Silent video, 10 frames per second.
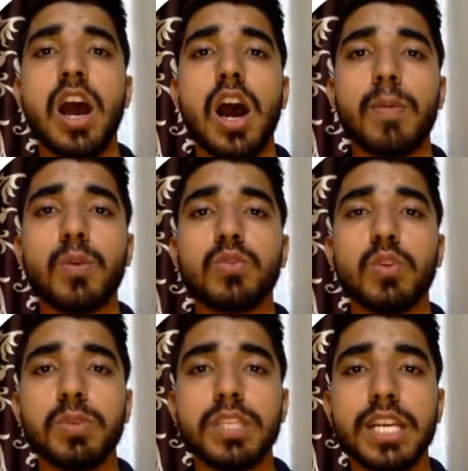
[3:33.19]
आप लोग वो
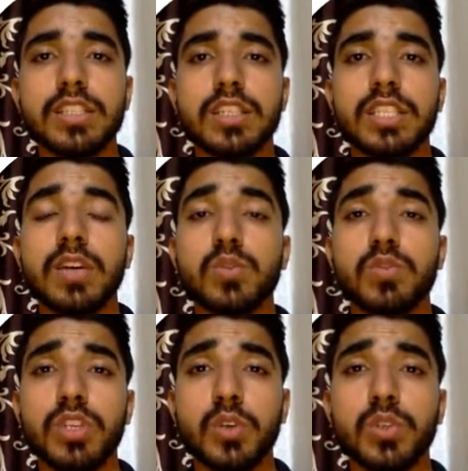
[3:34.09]
भी देख सकते हैं उस
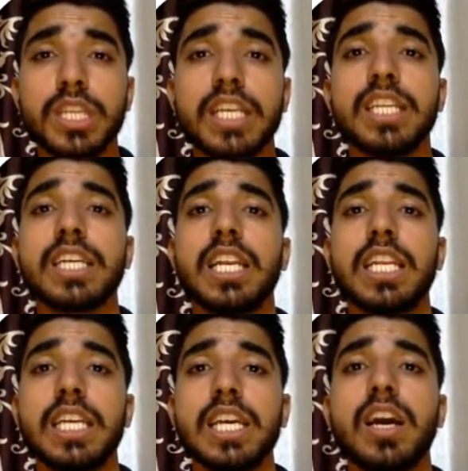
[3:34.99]
वीडियो को देखने के
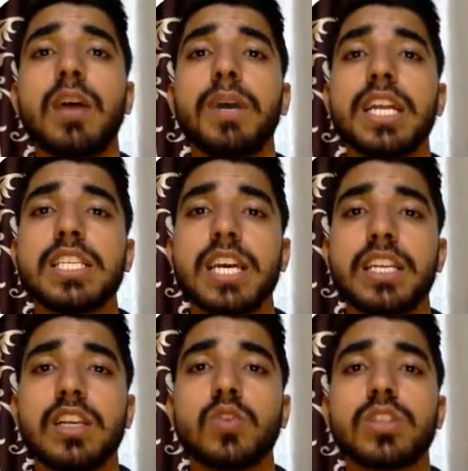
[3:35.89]
लिए हमारे
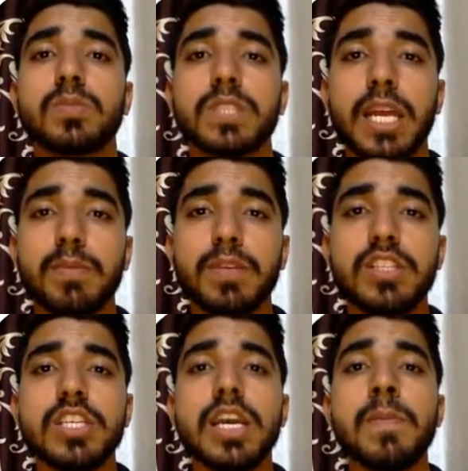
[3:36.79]
चैनल को सब्सक्राइब
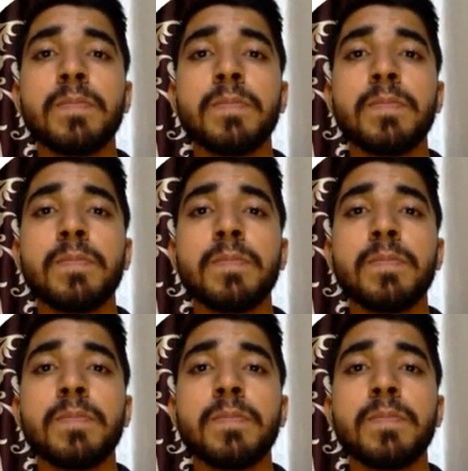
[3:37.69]
कीजिए